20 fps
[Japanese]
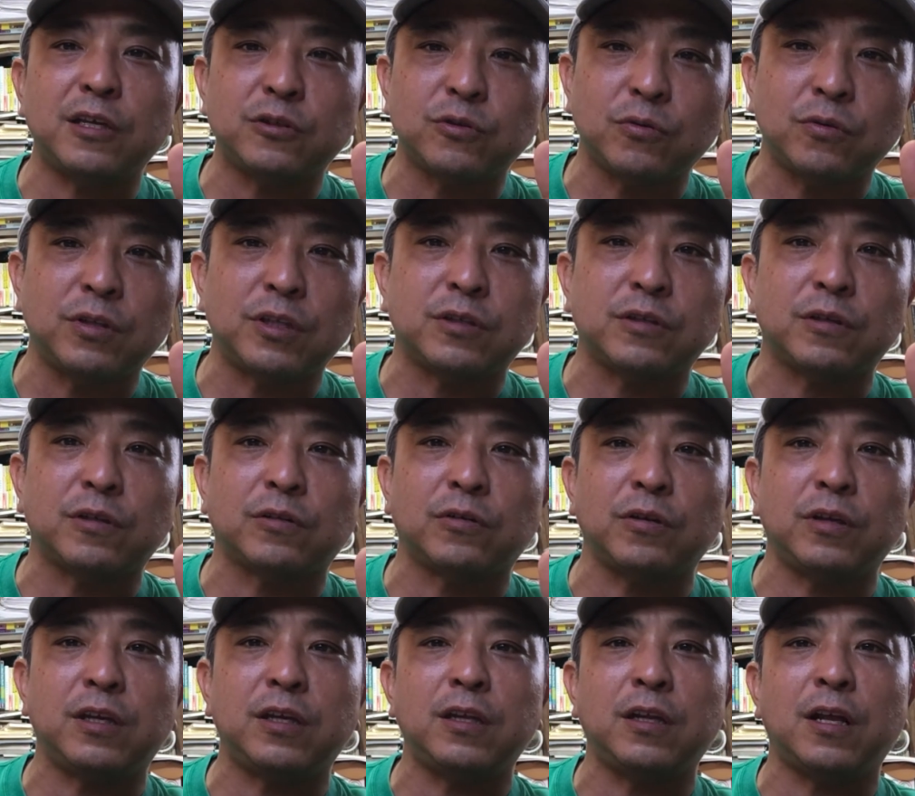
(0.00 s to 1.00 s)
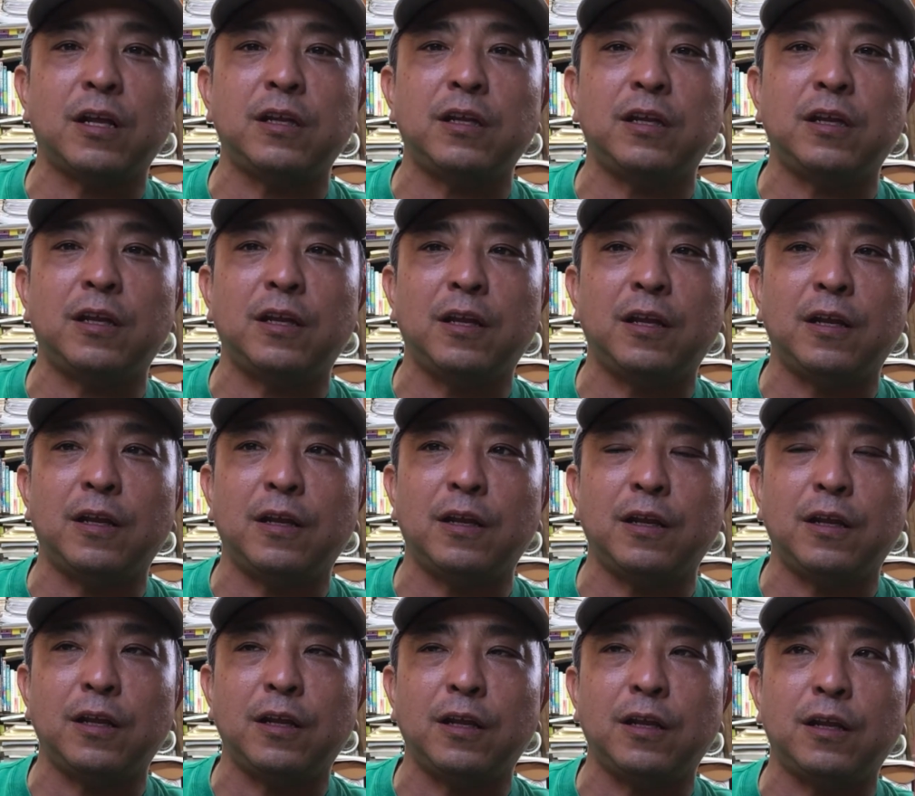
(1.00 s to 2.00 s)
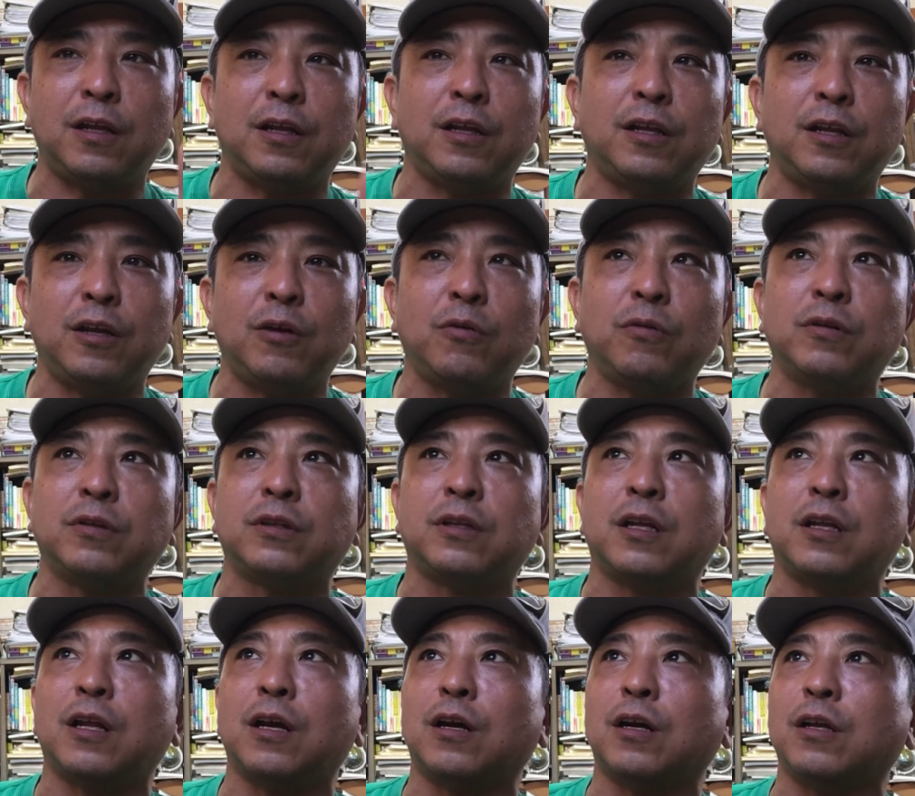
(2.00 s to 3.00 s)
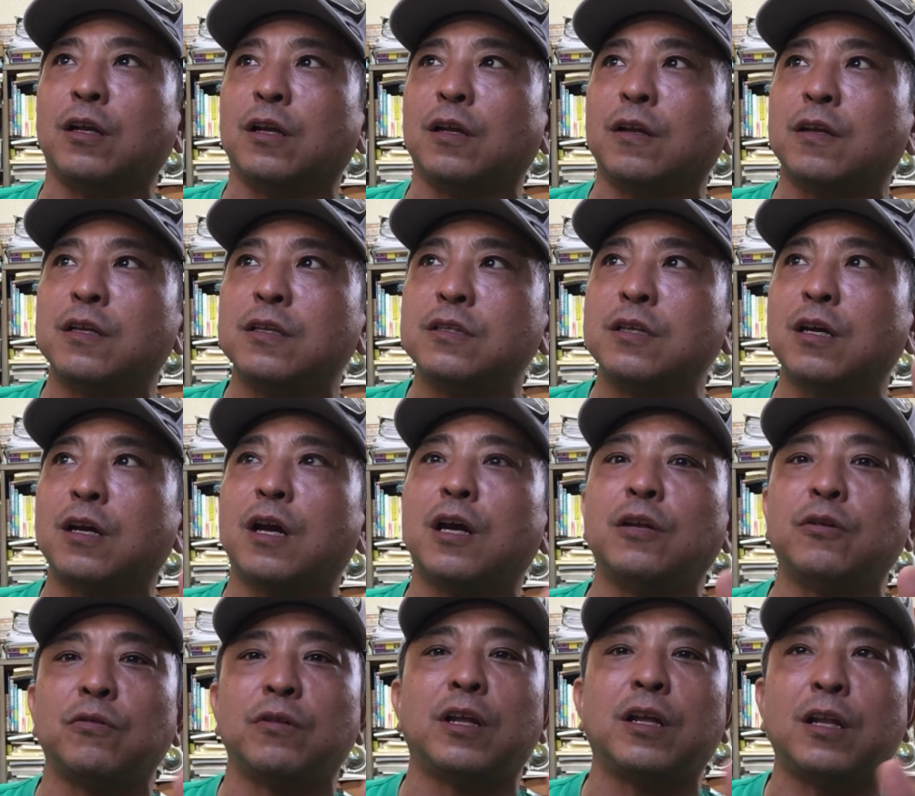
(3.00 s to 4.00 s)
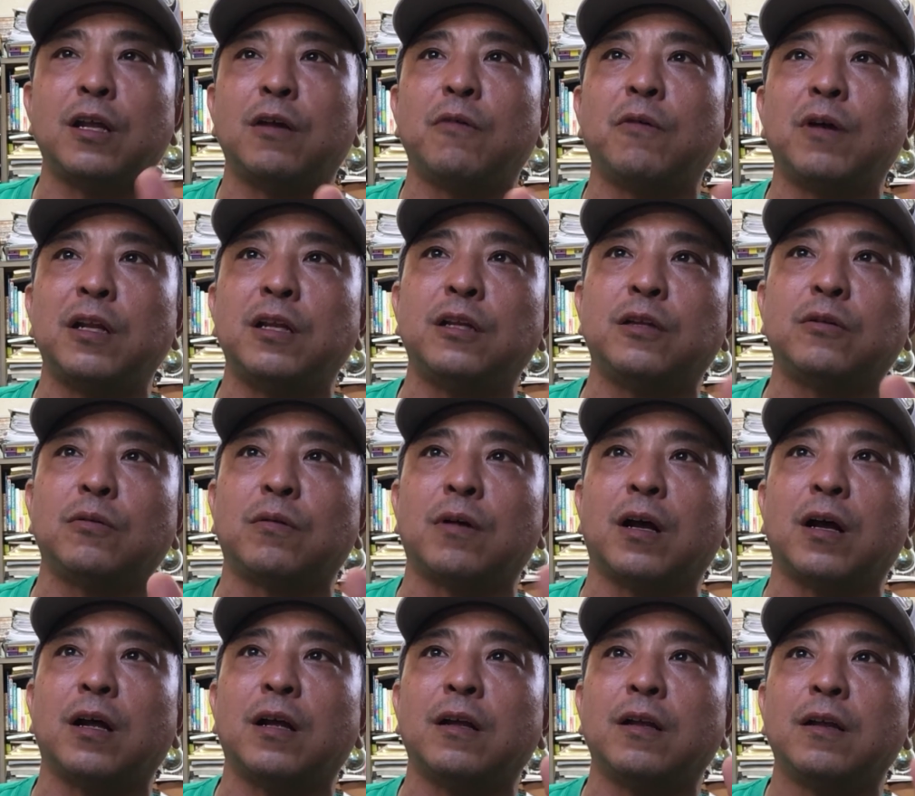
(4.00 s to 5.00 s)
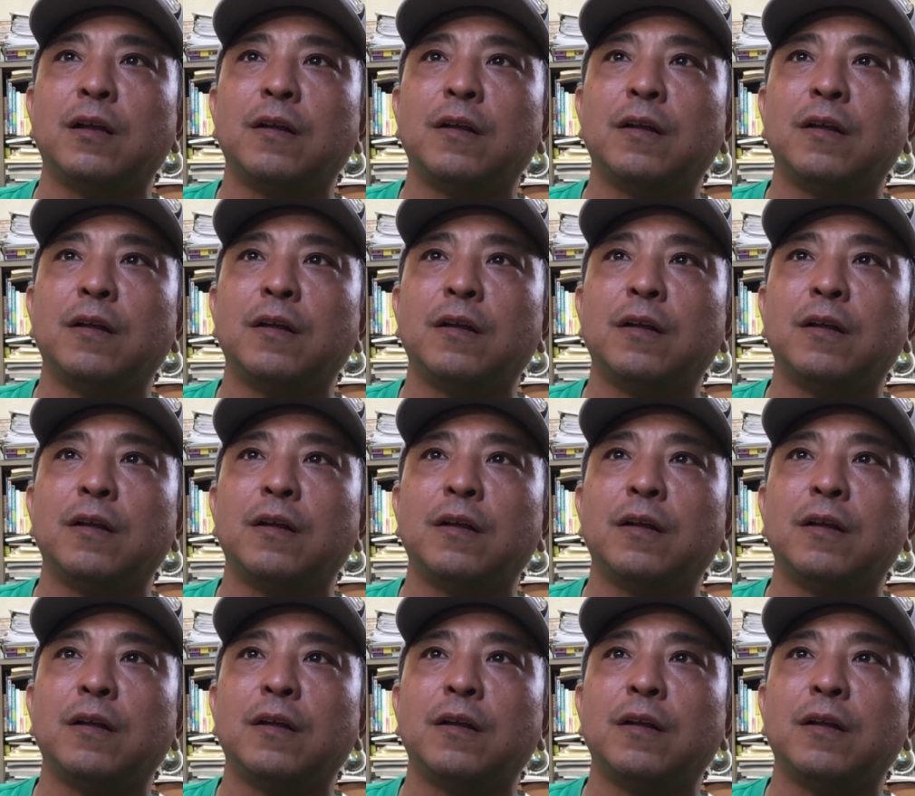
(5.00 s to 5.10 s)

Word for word: 以上にするといきなり日本ってなんか世界の7割とか